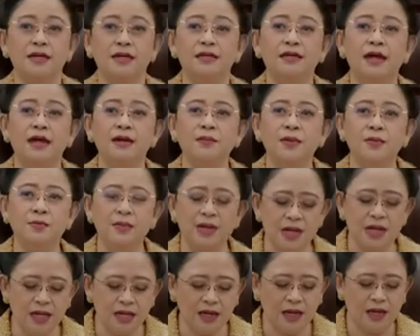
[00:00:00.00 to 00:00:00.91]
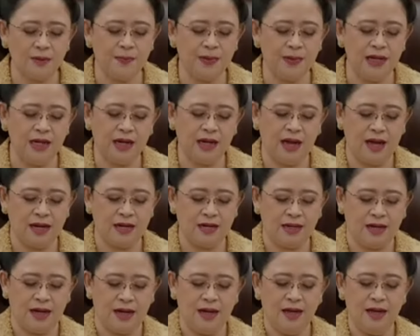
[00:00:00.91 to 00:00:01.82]
dan memberikan
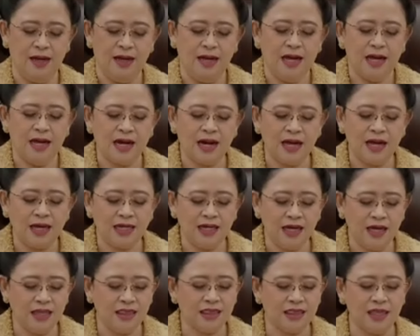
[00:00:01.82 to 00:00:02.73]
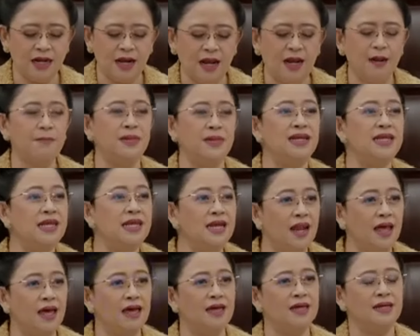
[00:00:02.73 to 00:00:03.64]
pilihannya. Rakyat telah
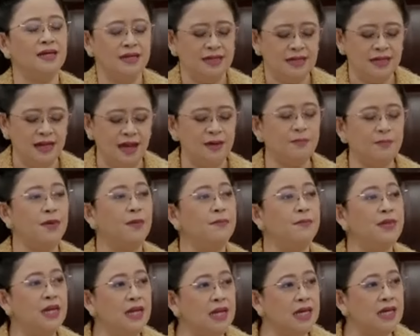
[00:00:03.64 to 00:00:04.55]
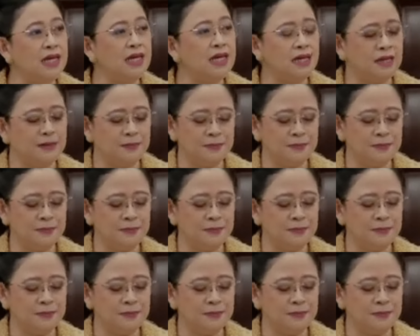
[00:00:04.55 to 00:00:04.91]
menilai dan memilih.